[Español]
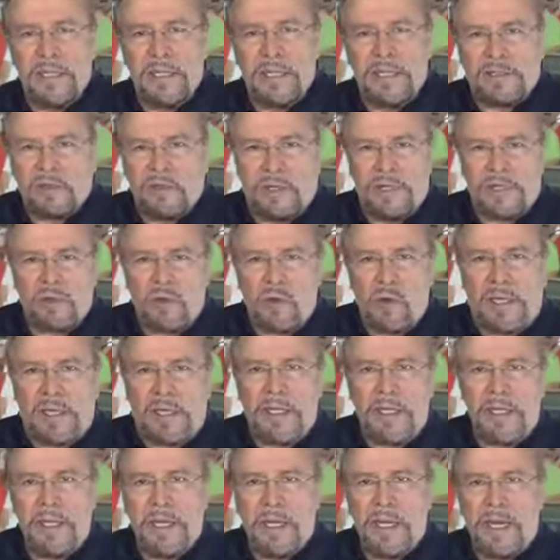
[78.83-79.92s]
la zona
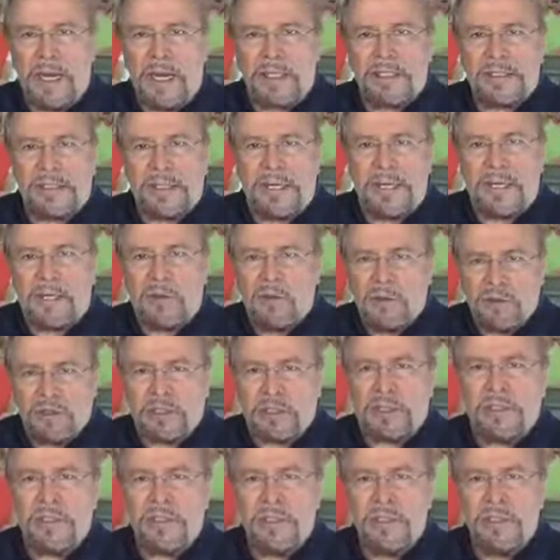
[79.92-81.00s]
Soque, hasta la
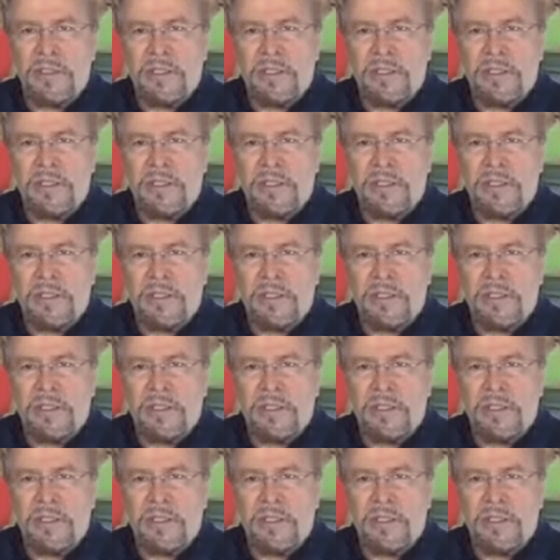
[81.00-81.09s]
costa.